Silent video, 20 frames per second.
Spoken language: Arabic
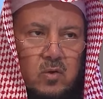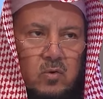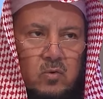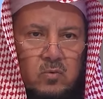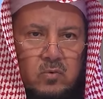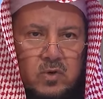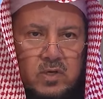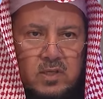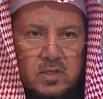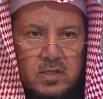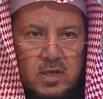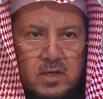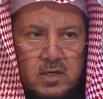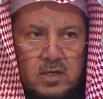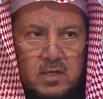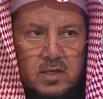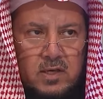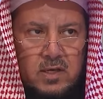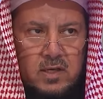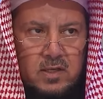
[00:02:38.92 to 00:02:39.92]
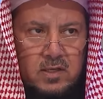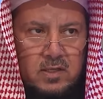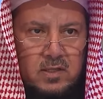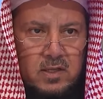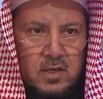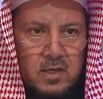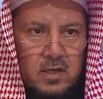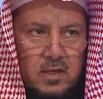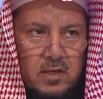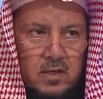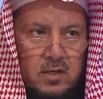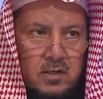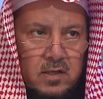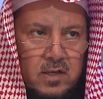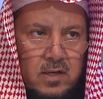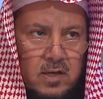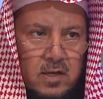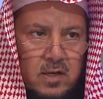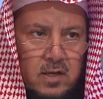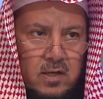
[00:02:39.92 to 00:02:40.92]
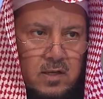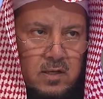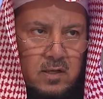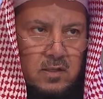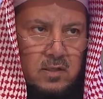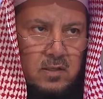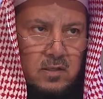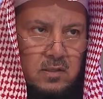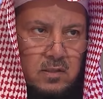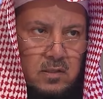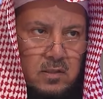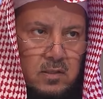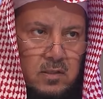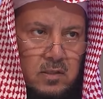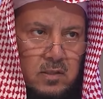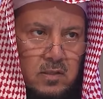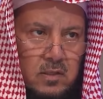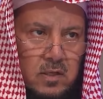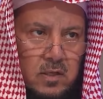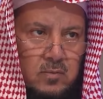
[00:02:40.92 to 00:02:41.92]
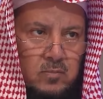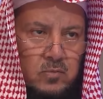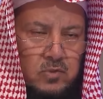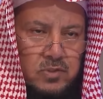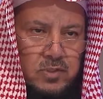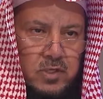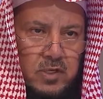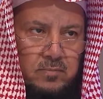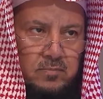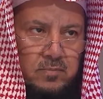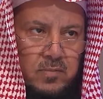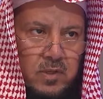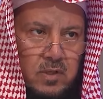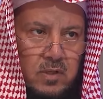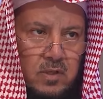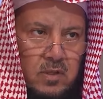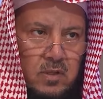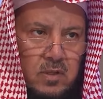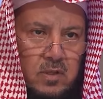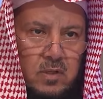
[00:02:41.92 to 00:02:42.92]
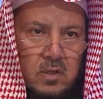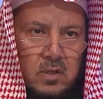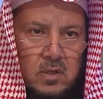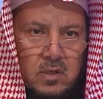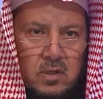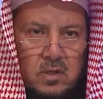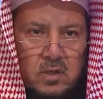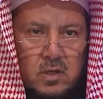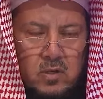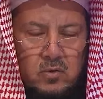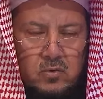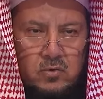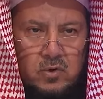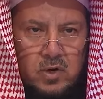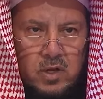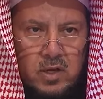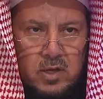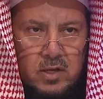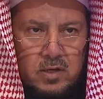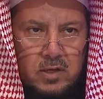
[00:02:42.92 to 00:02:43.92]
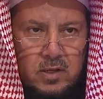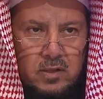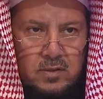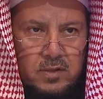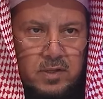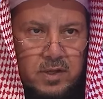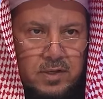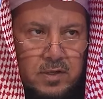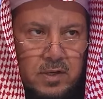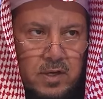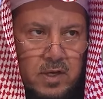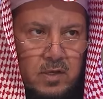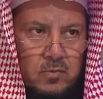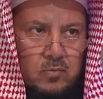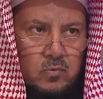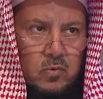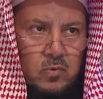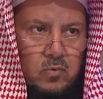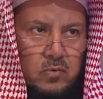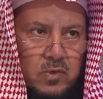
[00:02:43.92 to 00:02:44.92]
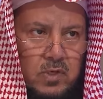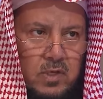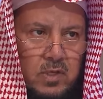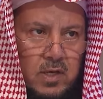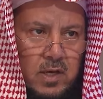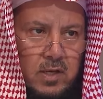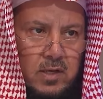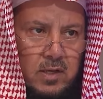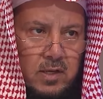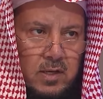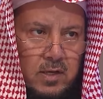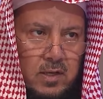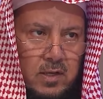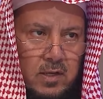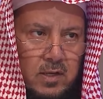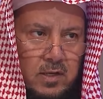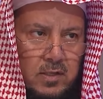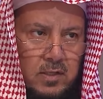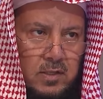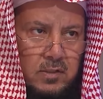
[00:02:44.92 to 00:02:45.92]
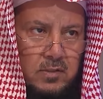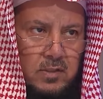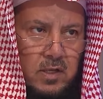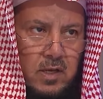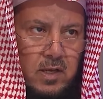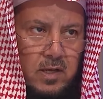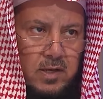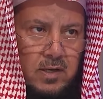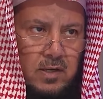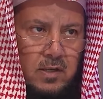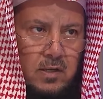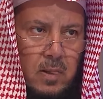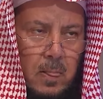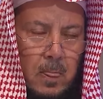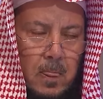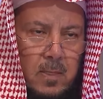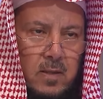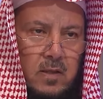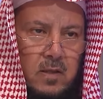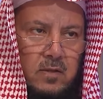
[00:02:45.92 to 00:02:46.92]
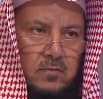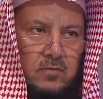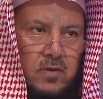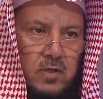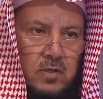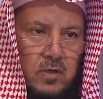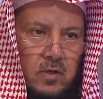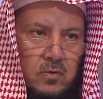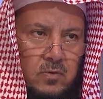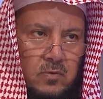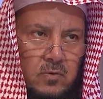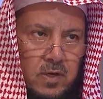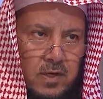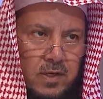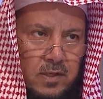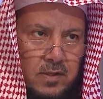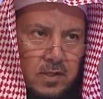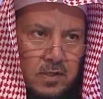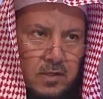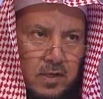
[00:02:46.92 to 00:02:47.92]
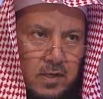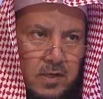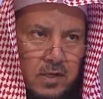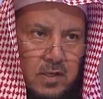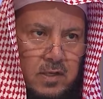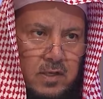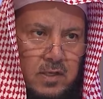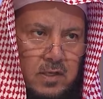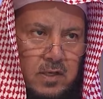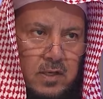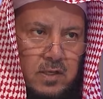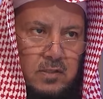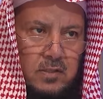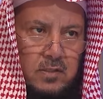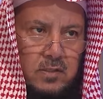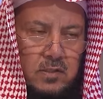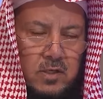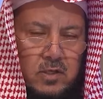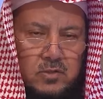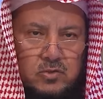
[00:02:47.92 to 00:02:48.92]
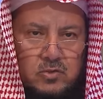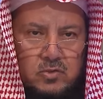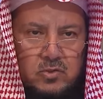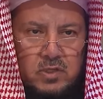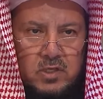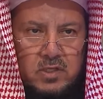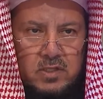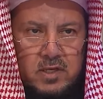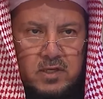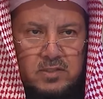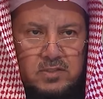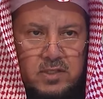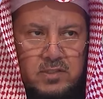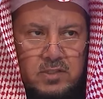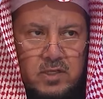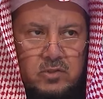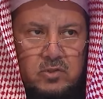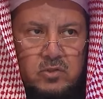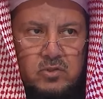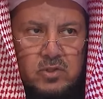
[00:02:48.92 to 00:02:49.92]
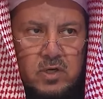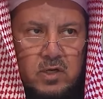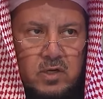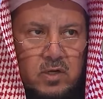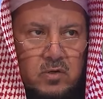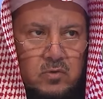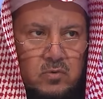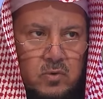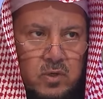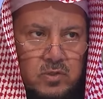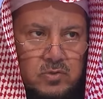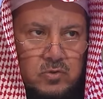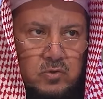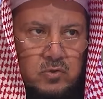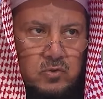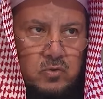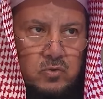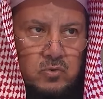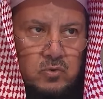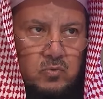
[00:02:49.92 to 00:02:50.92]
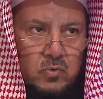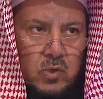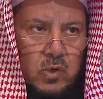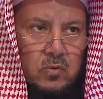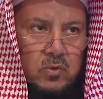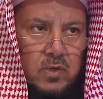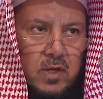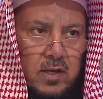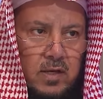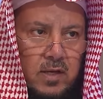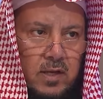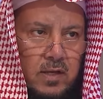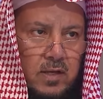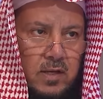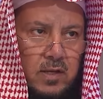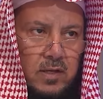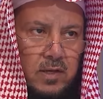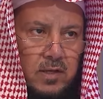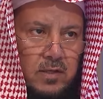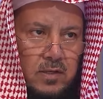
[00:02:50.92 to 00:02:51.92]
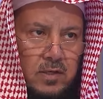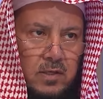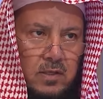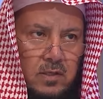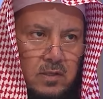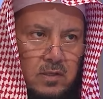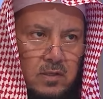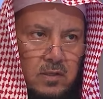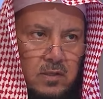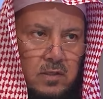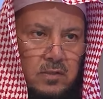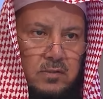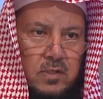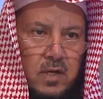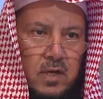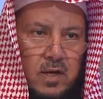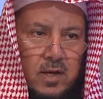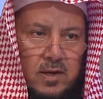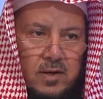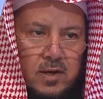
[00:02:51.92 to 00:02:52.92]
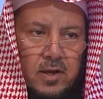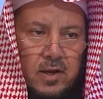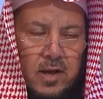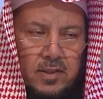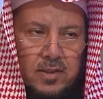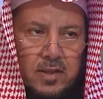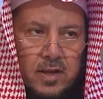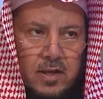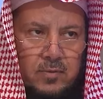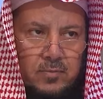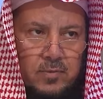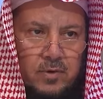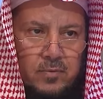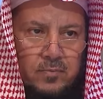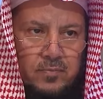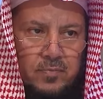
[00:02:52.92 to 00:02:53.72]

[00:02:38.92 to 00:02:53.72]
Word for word: ولذلك إذا قرأ المسلم آه، القرآن عن ظهر غيب وإن كان على غير طهارة فإنه أيضا عليه أن يسجد إذا سجد يشرع له السجود ولو كان على غير طهارة هذا أمر